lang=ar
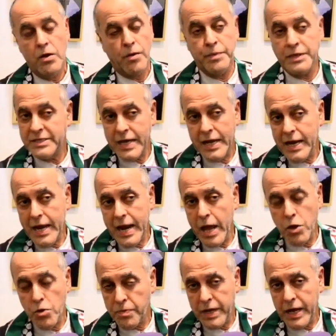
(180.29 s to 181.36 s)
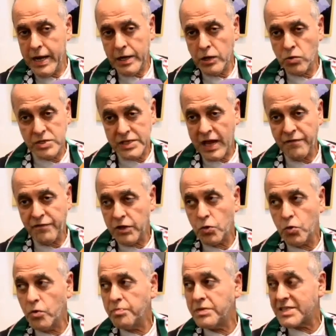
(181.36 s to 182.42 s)
وبالتالي لا يمكن لأنه الصحفي
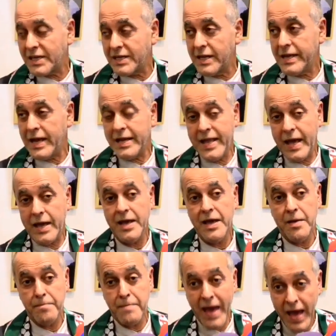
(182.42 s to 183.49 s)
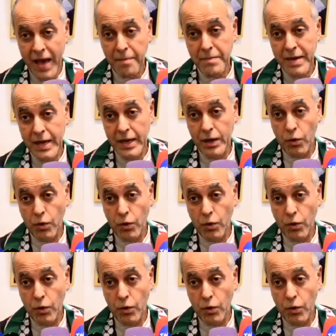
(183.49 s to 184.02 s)
يكون بصدد أداء مهامه